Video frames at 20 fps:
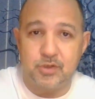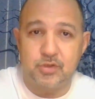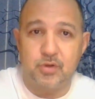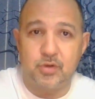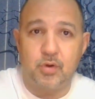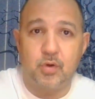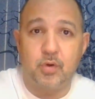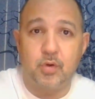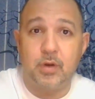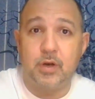non
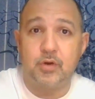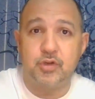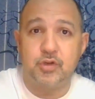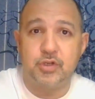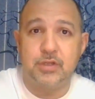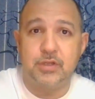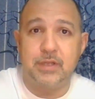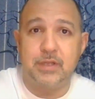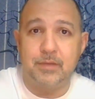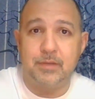sono ancora
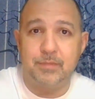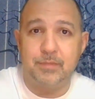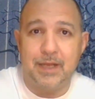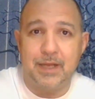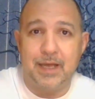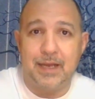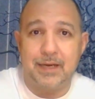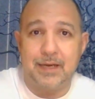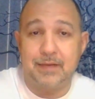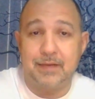riusciti a
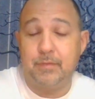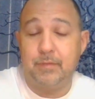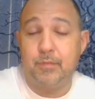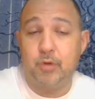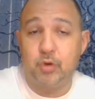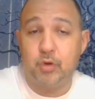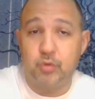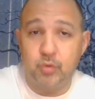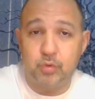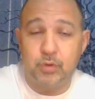eliminarli,
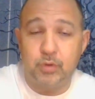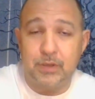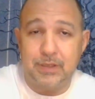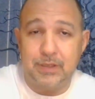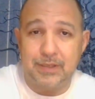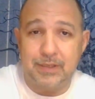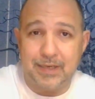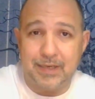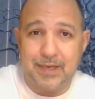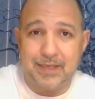avrebbero tutto
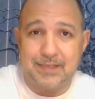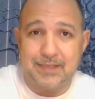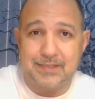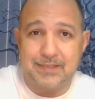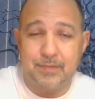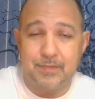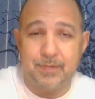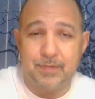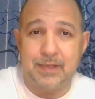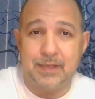
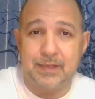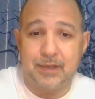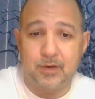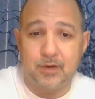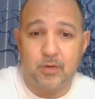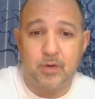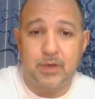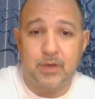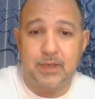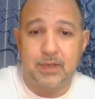l'interesse per il
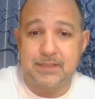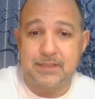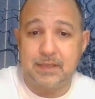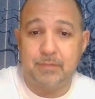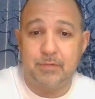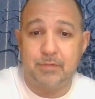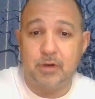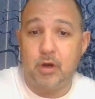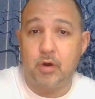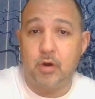terrore che
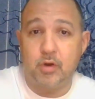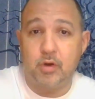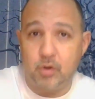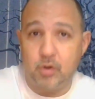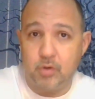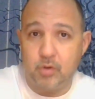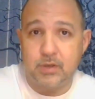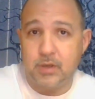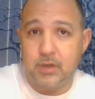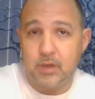seminano in
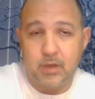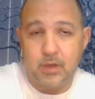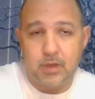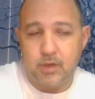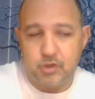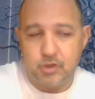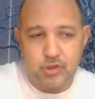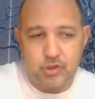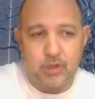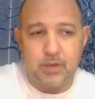ogni,
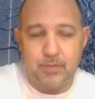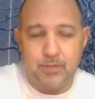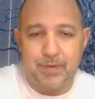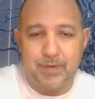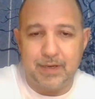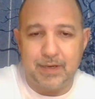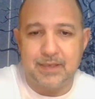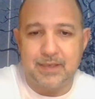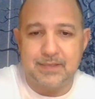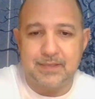cioè in
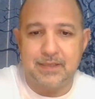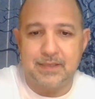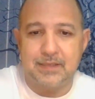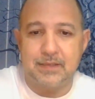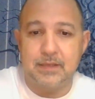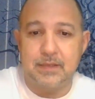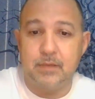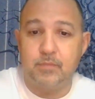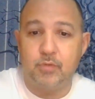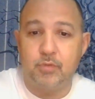parecchi stati
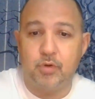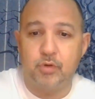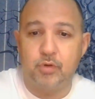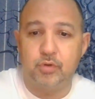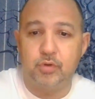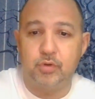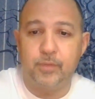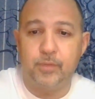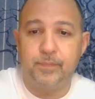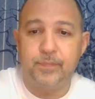del
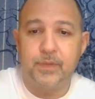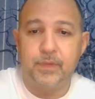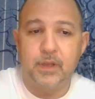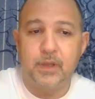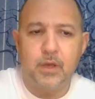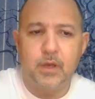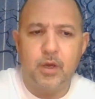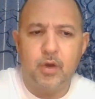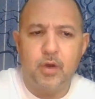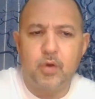mondo,
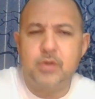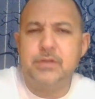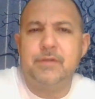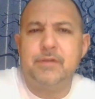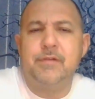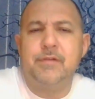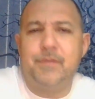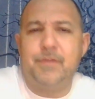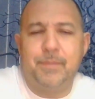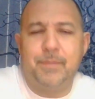cosa
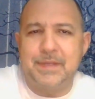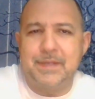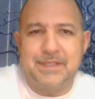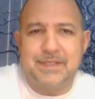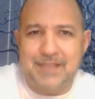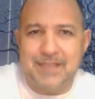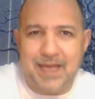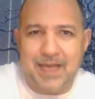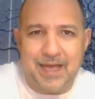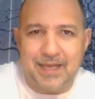vi fa
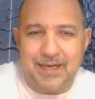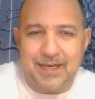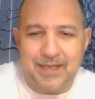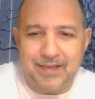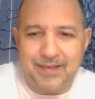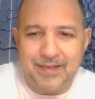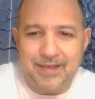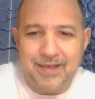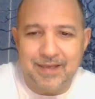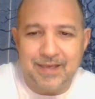
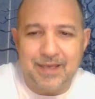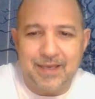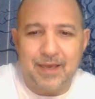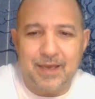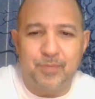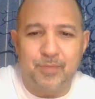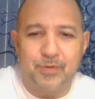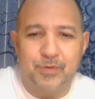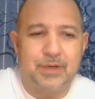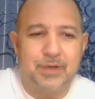pensare
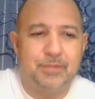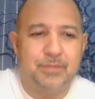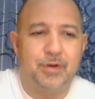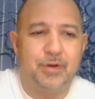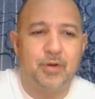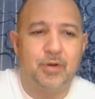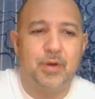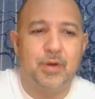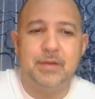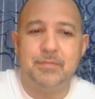che
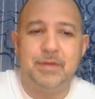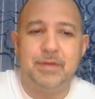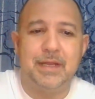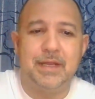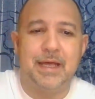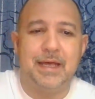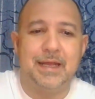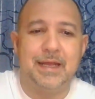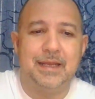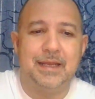potrebbero
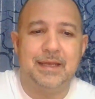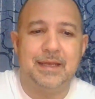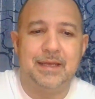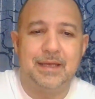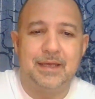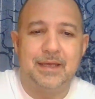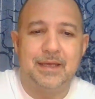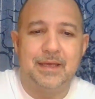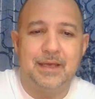eliminare